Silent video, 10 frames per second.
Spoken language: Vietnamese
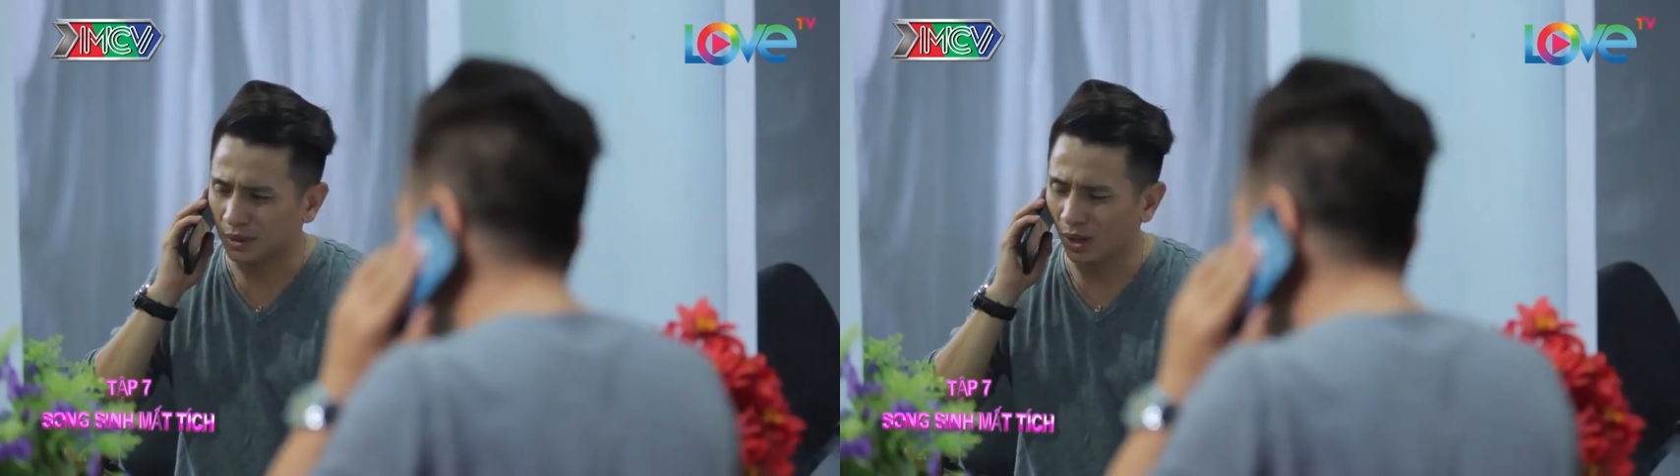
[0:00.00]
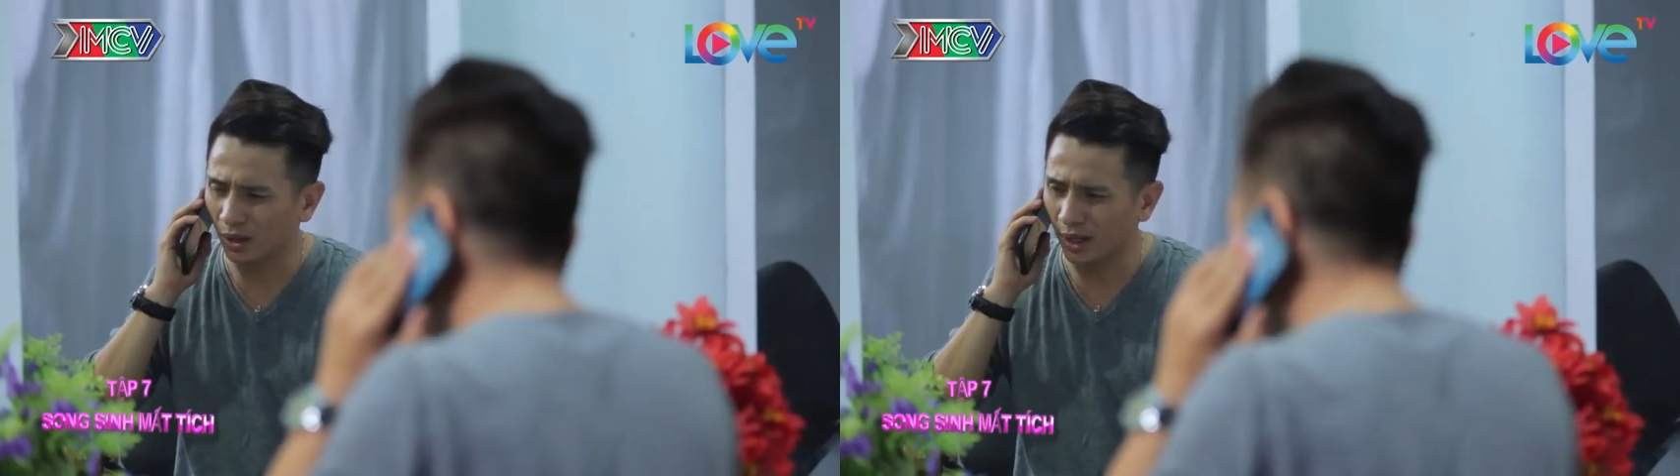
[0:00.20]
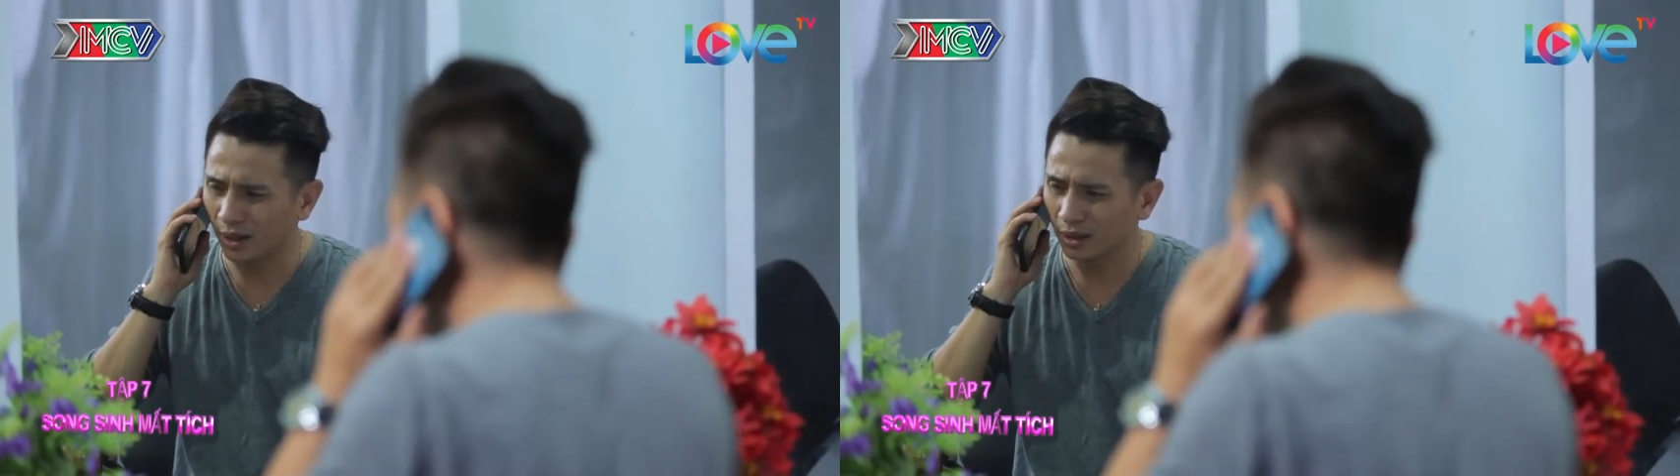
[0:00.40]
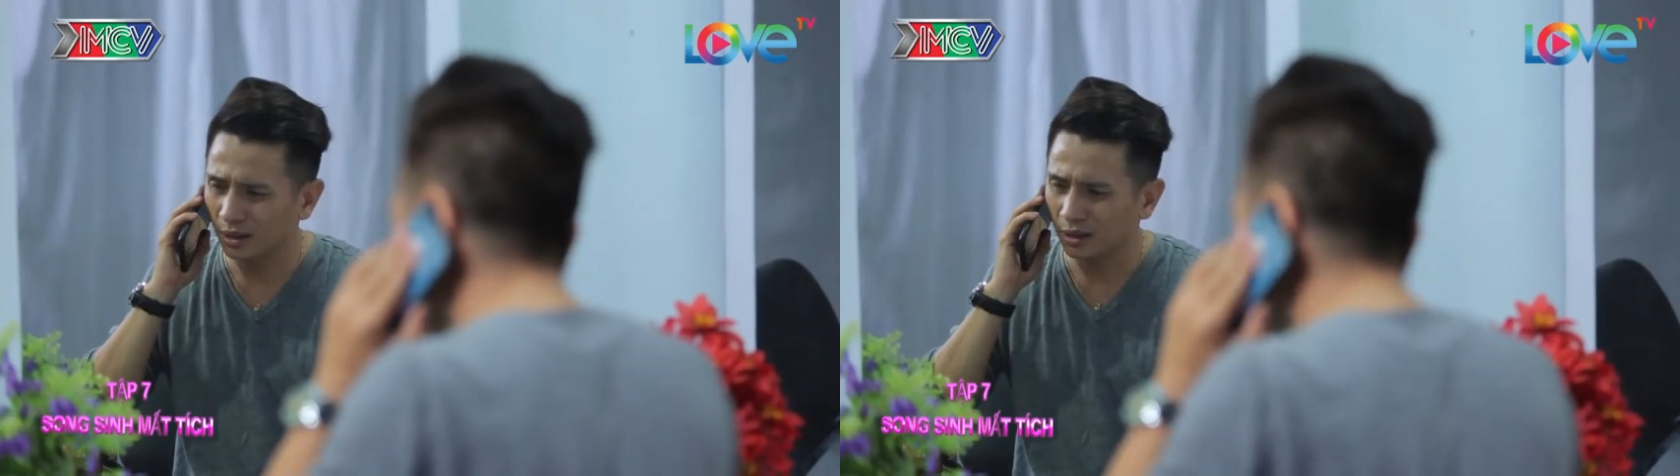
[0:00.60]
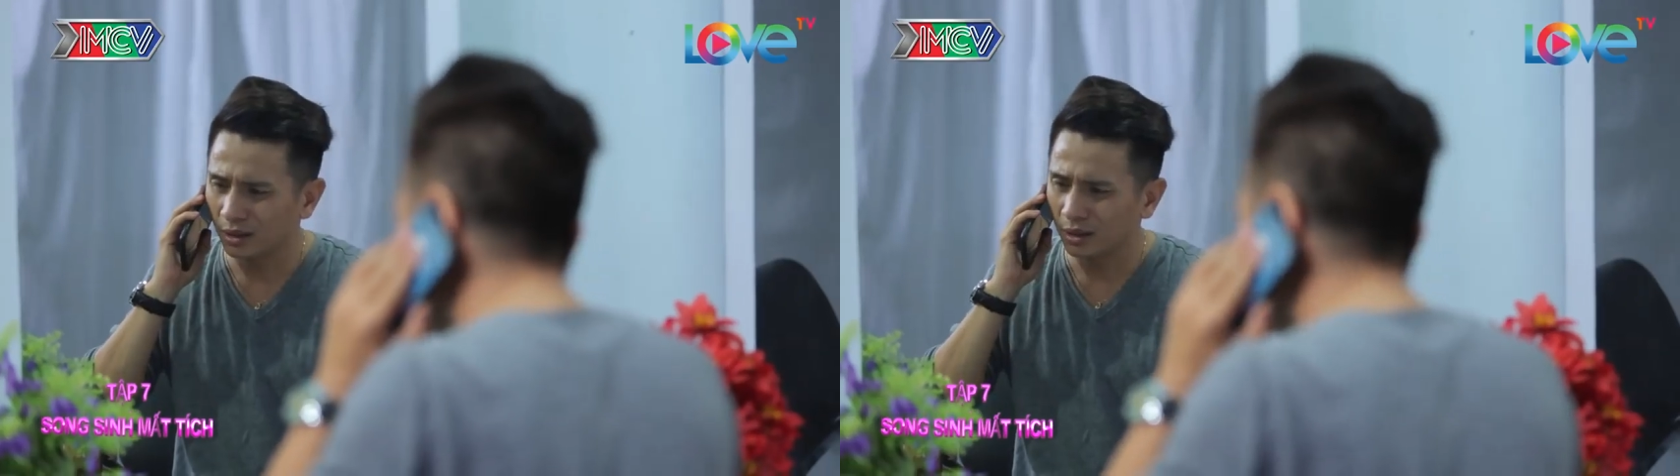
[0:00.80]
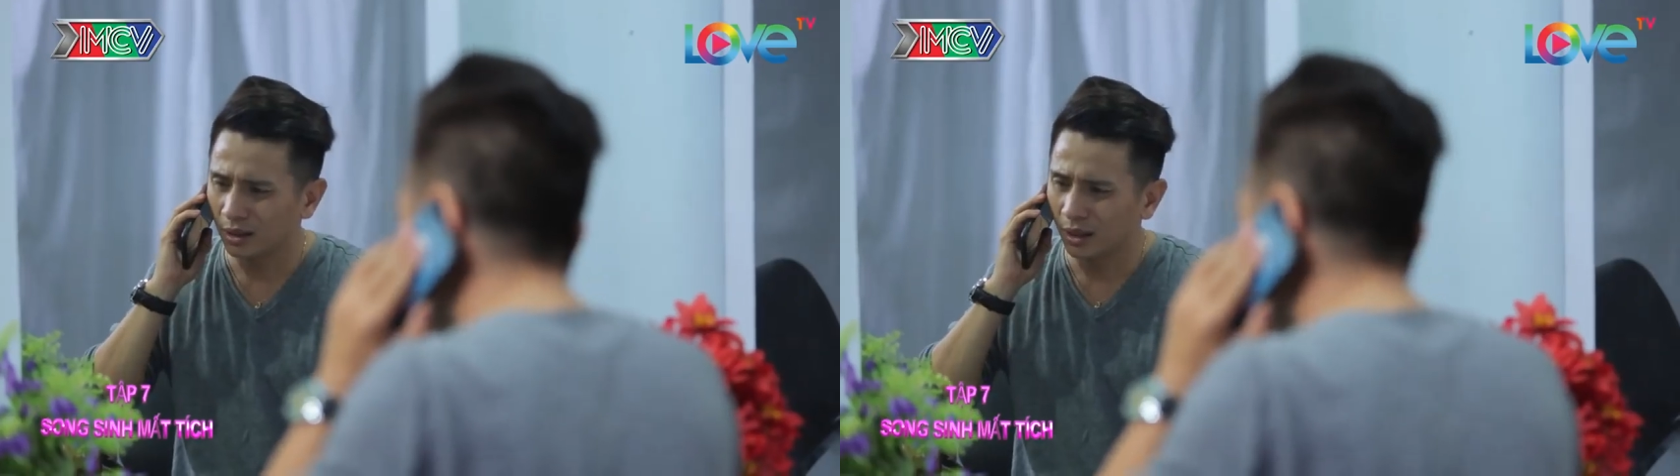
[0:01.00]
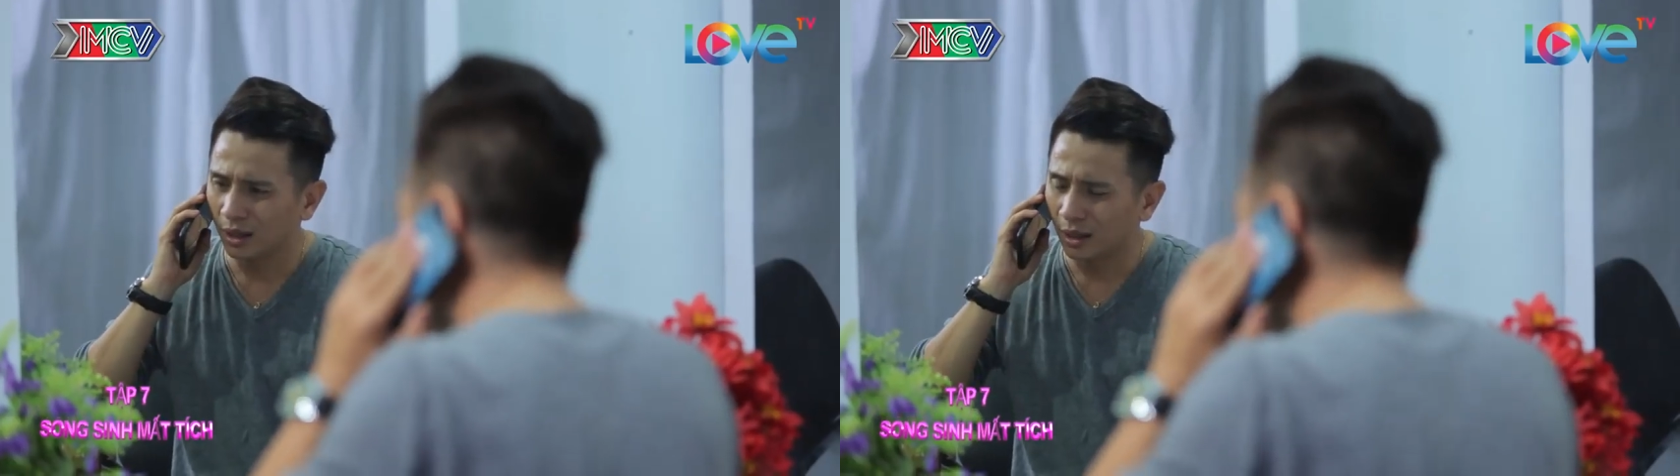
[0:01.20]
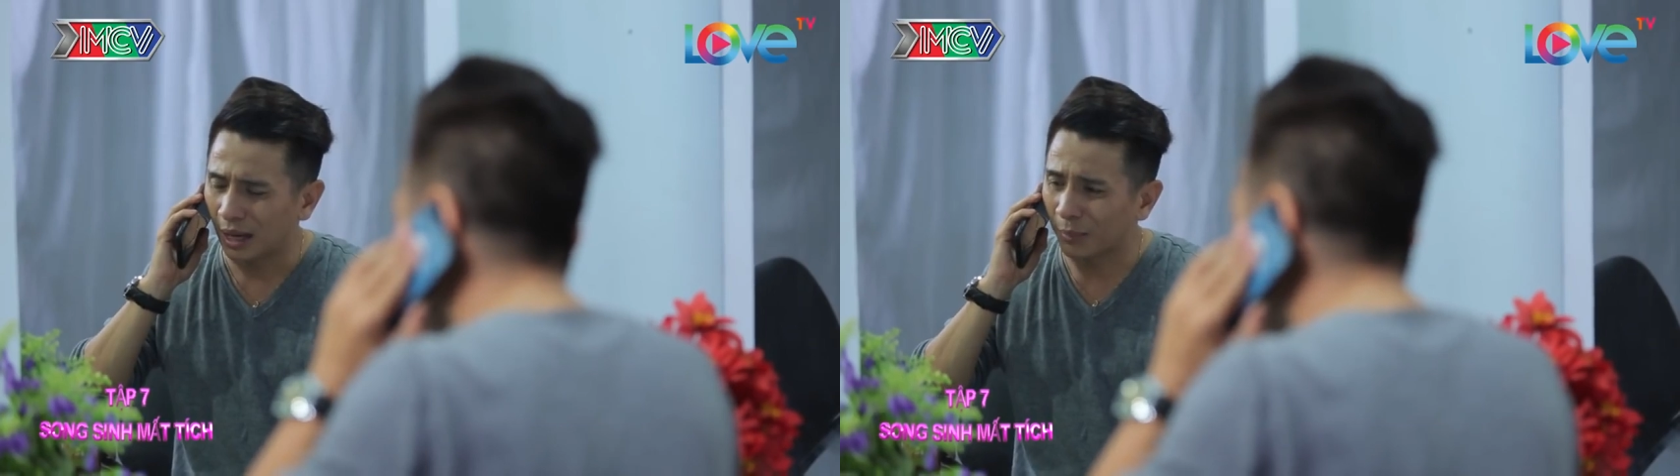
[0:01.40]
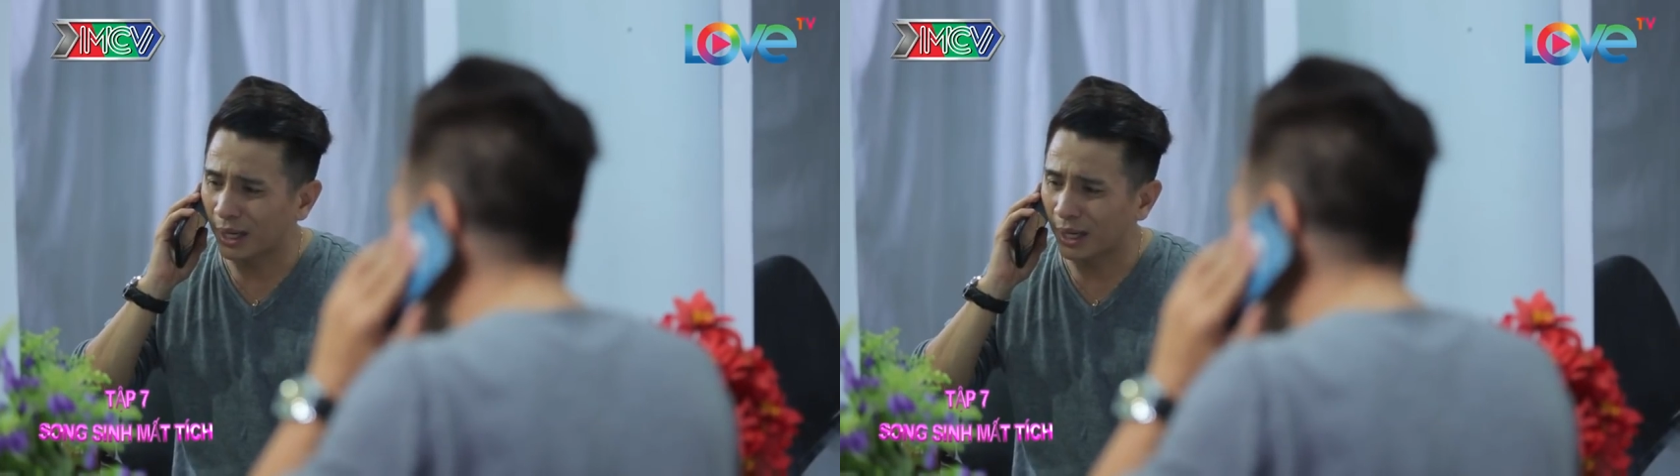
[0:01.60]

Chị nói cái gì Thằng